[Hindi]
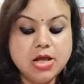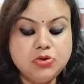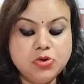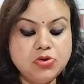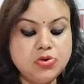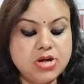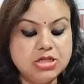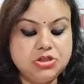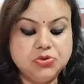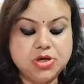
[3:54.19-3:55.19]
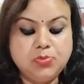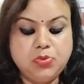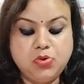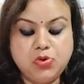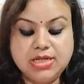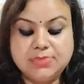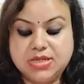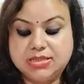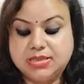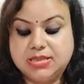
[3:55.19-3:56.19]
दोनों राज्यों की भूगोलिक
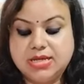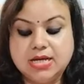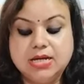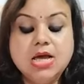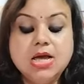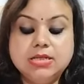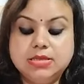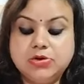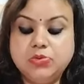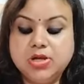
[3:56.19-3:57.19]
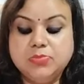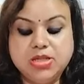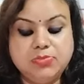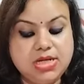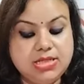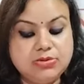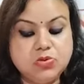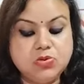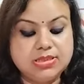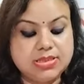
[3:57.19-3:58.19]
परिस्थितियां जरूरतमंद मरीजों
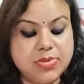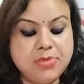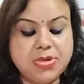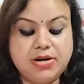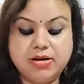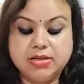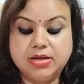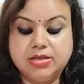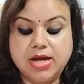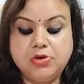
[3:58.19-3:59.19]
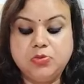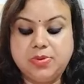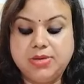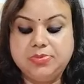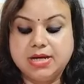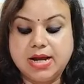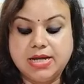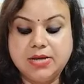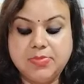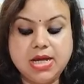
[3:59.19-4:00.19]
को समय पर रक्त आदान उपलब्ध
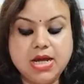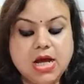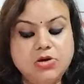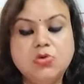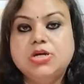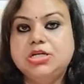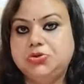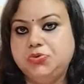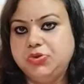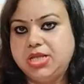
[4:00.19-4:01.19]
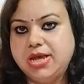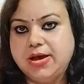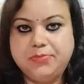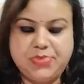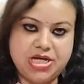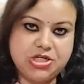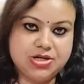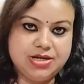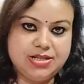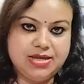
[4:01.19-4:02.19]
कराने में अनोखी चुनौतियां पेश
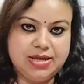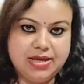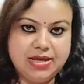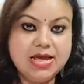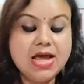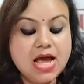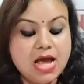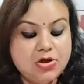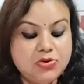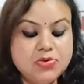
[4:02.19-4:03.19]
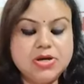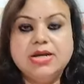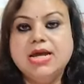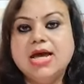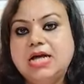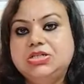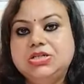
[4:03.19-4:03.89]
करती हैं रुक करें आज